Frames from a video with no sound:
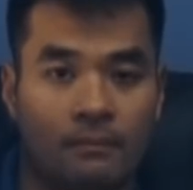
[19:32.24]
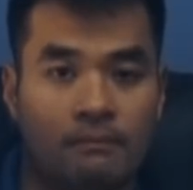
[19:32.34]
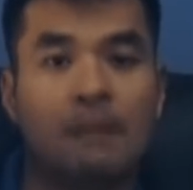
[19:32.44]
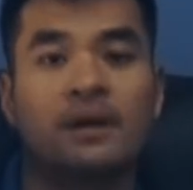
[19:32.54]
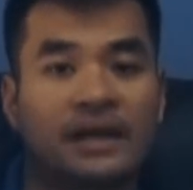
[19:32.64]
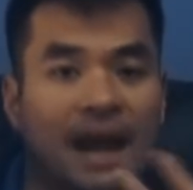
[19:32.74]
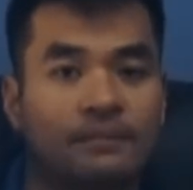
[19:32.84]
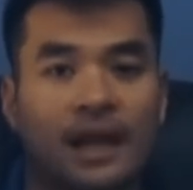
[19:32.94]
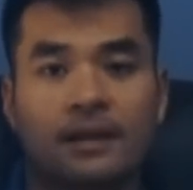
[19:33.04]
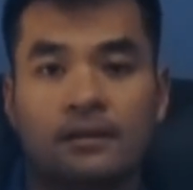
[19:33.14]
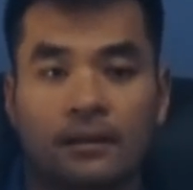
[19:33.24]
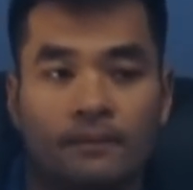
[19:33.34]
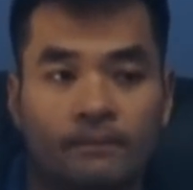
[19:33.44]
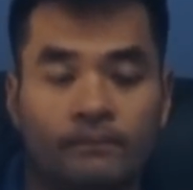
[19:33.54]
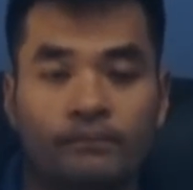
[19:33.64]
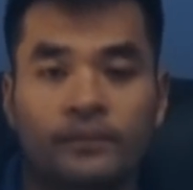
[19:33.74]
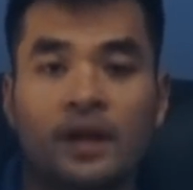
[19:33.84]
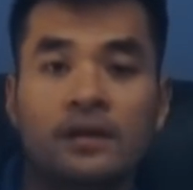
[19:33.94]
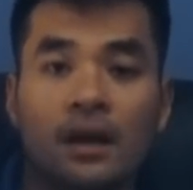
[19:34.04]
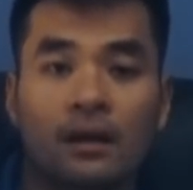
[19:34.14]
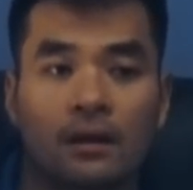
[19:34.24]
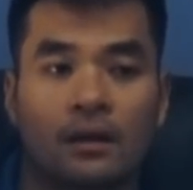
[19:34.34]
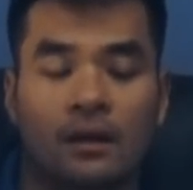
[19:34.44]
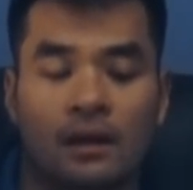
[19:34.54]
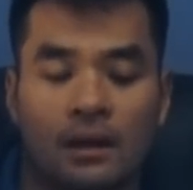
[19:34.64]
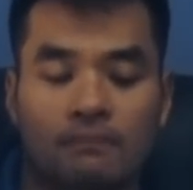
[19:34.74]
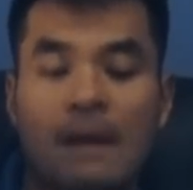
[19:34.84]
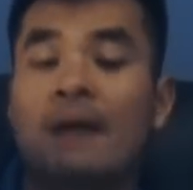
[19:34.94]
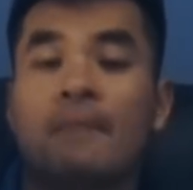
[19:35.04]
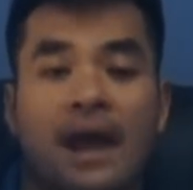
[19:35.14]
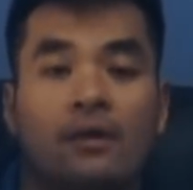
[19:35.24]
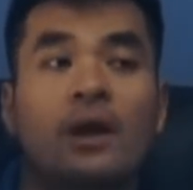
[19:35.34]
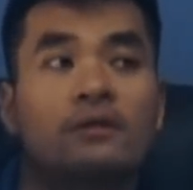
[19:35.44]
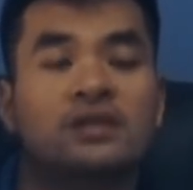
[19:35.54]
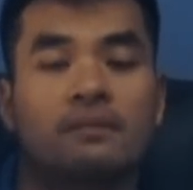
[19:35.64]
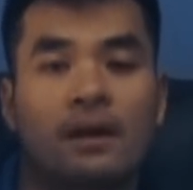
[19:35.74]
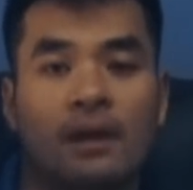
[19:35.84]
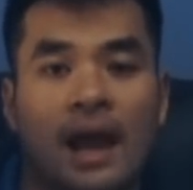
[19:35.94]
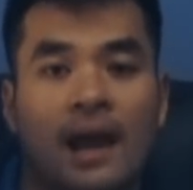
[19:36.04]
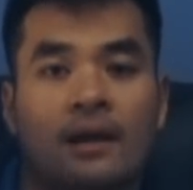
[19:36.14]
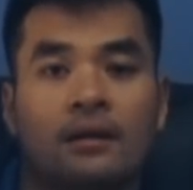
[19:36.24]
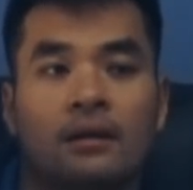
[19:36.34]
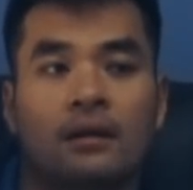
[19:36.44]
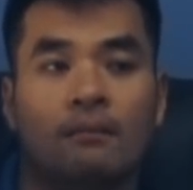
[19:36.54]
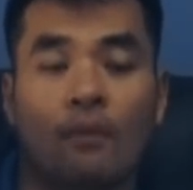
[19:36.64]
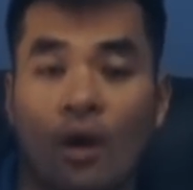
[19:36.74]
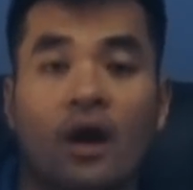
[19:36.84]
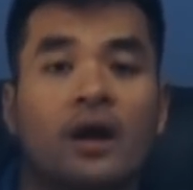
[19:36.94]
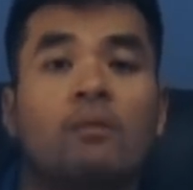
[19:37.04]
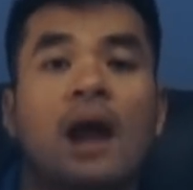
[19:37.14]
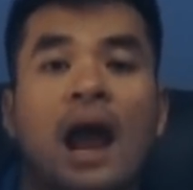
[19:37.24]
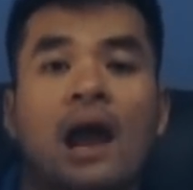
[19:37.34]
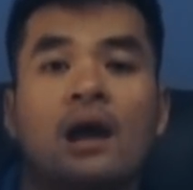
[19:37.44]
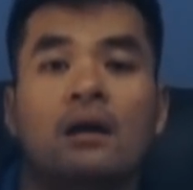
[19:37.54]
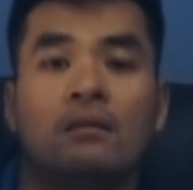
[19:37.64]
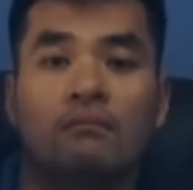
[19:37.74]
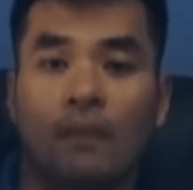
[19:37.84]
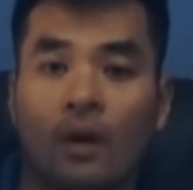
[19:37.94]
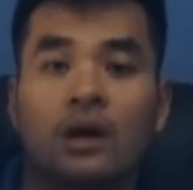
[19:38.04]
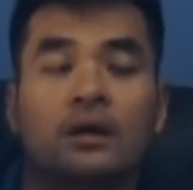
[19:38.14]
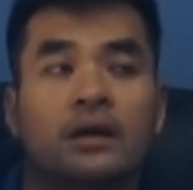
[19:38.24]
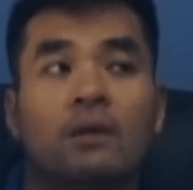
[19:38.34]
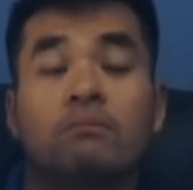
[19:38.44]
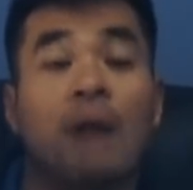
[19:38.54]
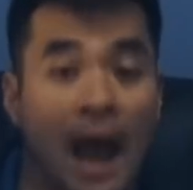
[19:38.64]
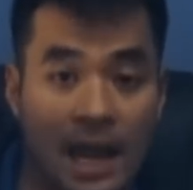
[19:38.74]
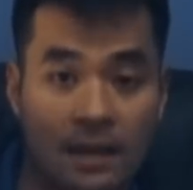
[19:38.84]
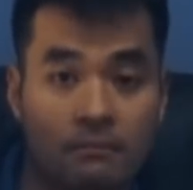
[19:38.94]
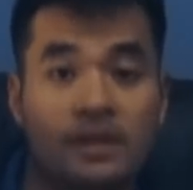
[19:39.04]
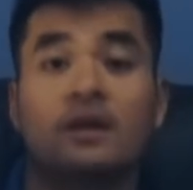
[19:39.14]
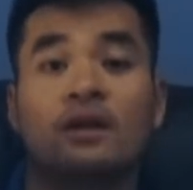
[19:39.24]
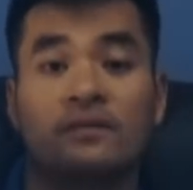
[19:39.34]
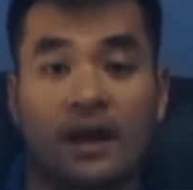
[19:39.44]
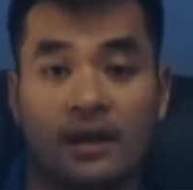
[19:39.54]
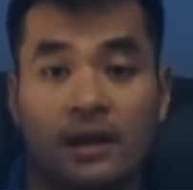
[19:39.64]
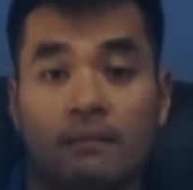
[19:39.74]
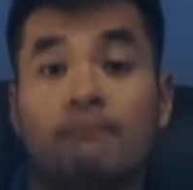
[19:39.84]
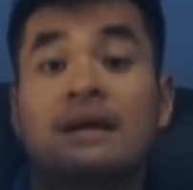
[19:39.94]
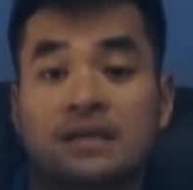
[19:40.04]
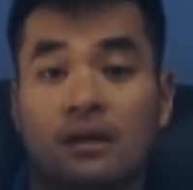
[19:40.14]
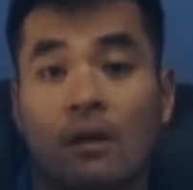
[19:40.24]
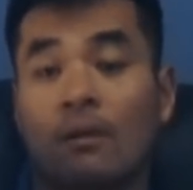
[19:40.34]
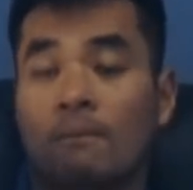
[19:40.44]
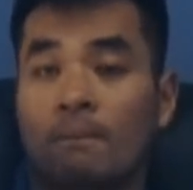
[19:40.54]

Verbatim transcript: mà mình cảm thấy được thứ nhất ba mẹ của Elzabel là một người gốc Á một người gốc Mỹ mình cho như vậy đi Mexico